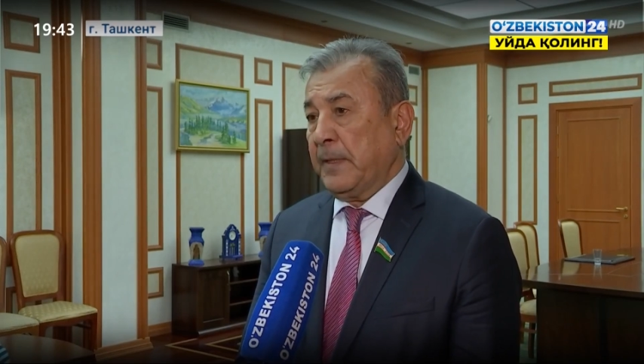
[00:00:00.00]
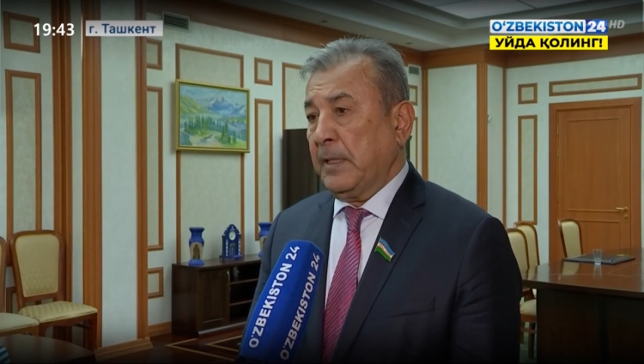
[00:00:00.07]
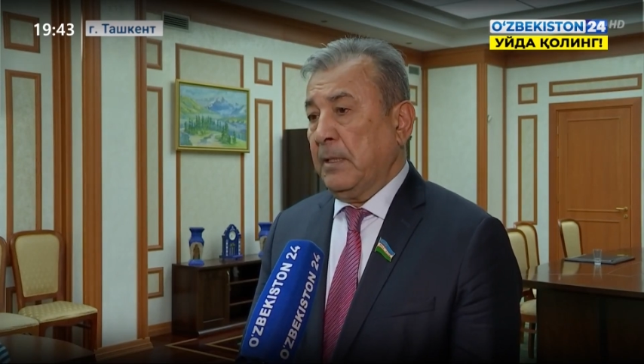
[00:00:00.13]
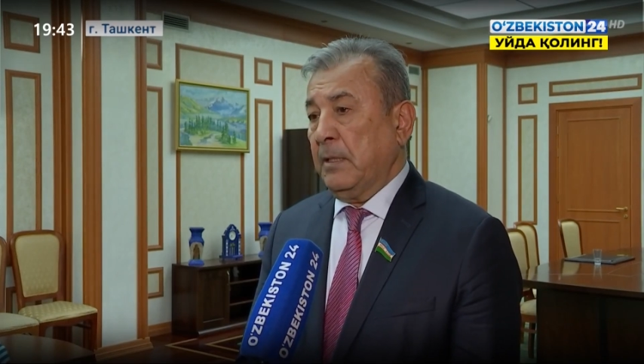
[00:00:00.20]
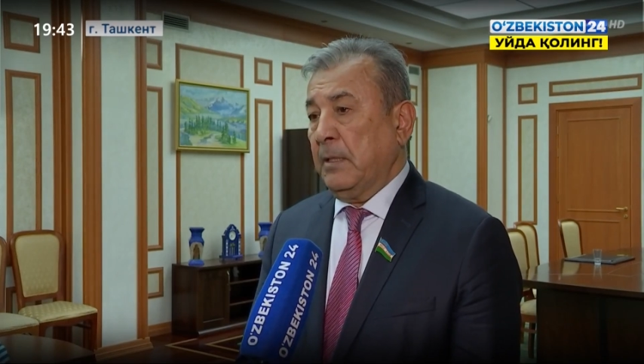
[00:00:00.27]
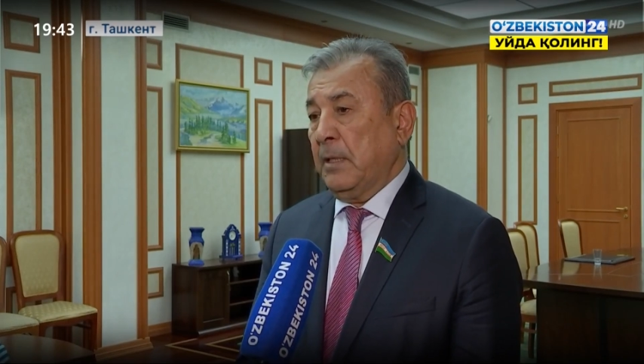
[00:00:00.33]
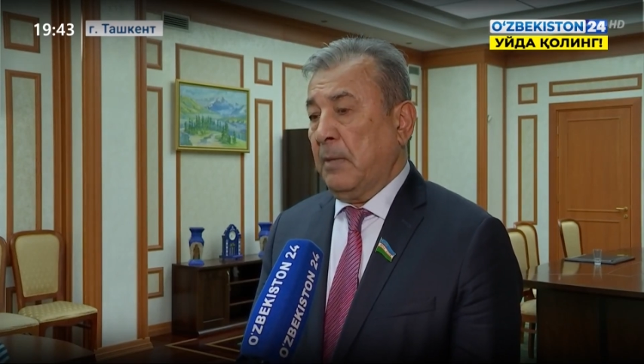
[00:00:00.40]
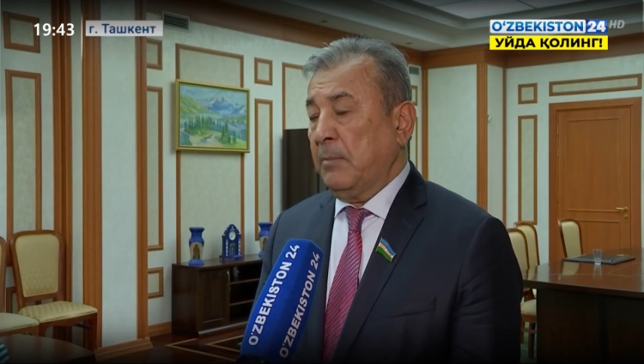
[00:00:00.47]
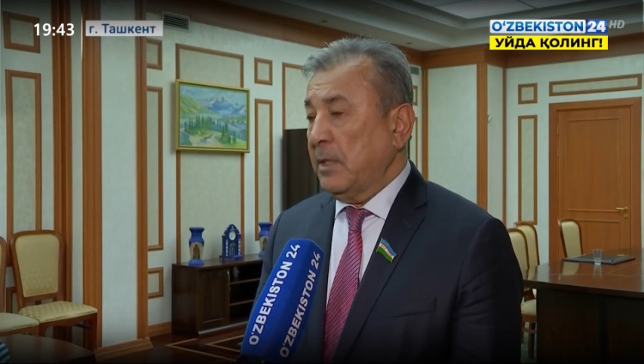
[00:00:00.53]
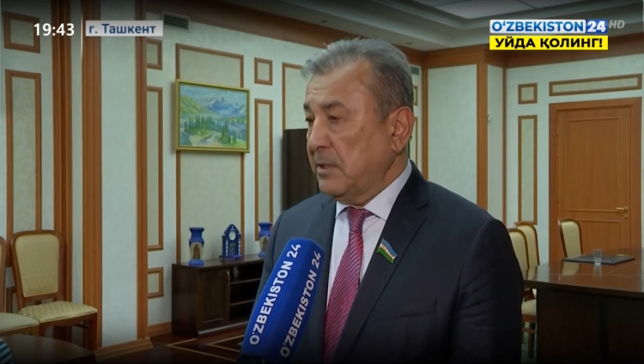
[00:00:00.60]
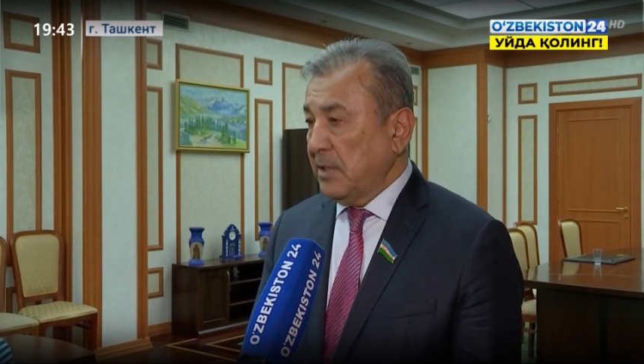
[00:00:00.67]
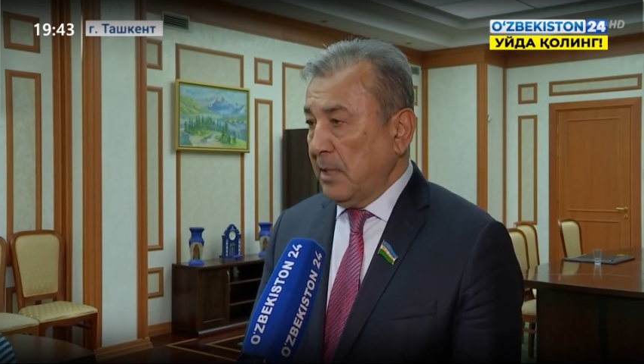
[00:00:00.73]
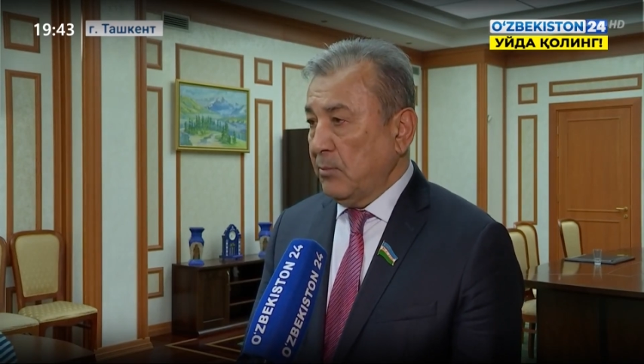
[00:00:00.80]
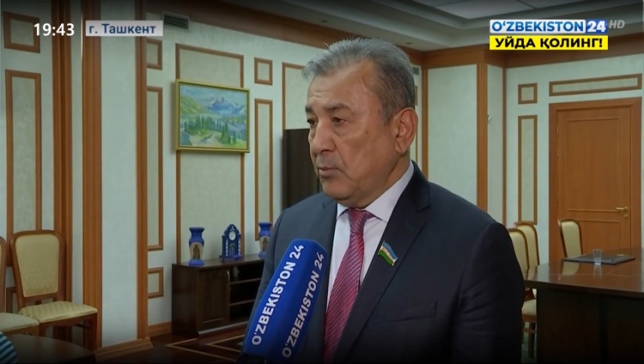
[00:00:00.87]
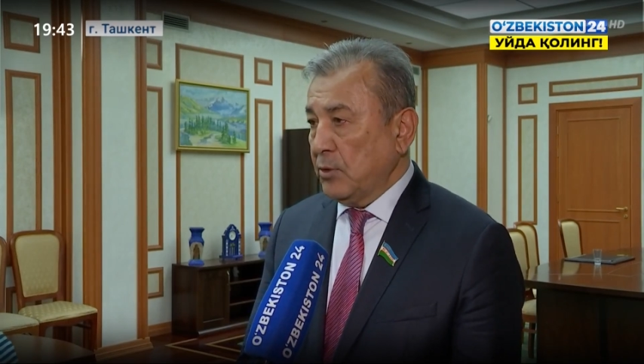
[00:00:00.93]
Э,
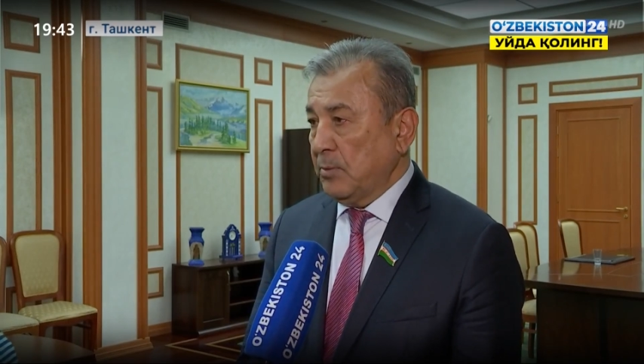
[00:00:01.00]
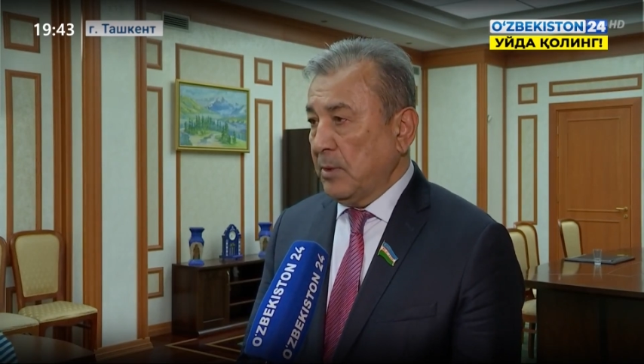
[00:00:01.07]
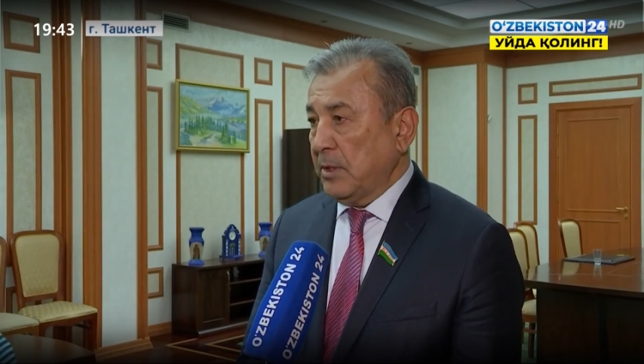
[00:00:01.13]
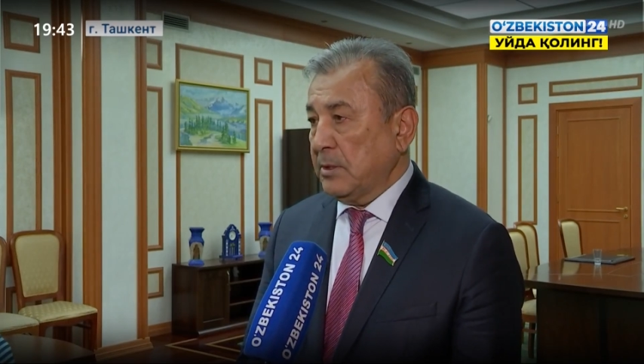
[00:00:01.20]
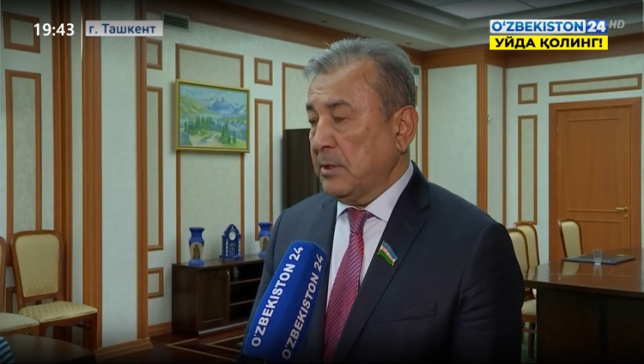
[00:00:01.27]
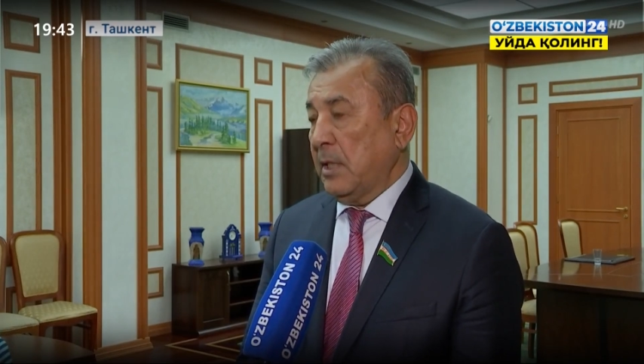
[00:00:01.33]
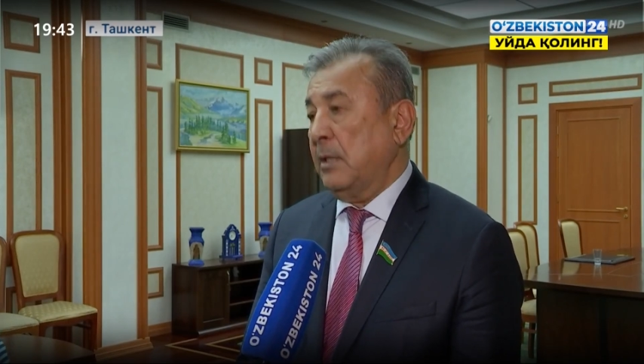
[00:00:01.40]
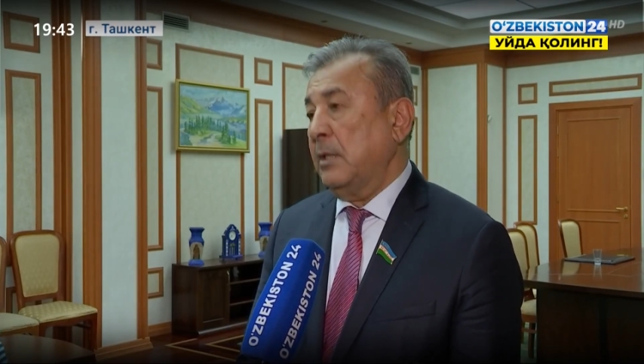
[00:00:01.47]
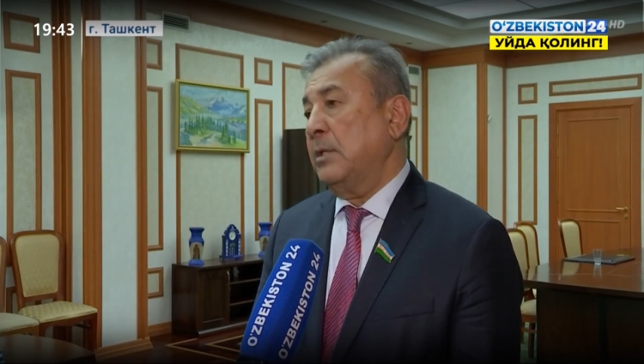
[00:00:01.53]
областями Узбекистана